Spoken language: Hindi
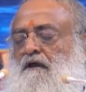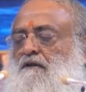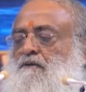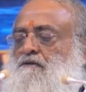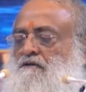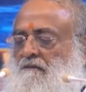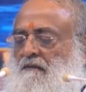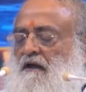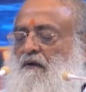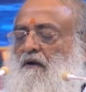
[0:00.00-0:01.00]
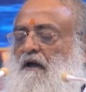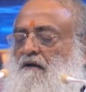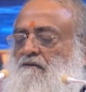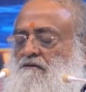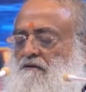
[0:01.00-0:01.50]
समय और आयुष्य
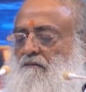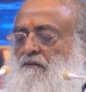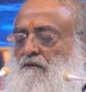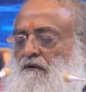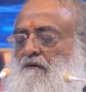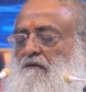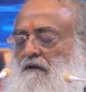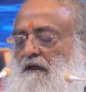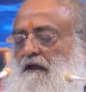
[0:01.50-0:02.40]
पूरी हो रही है